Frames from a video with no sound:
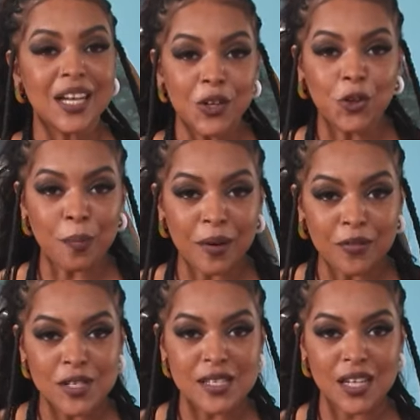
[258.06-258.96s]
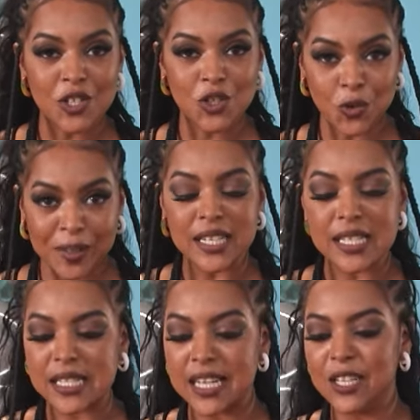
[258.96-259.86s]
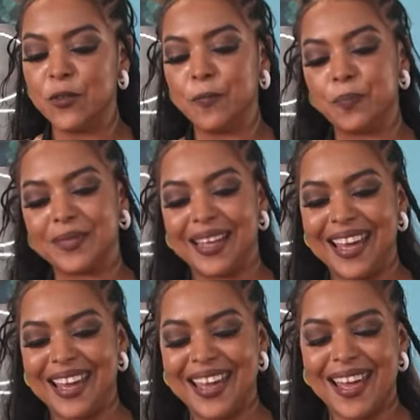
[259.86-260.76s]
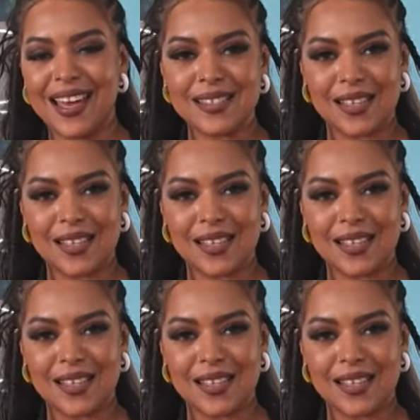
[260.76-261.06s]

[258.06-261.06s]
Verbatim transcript: eu dou para vocês de utensílio é essa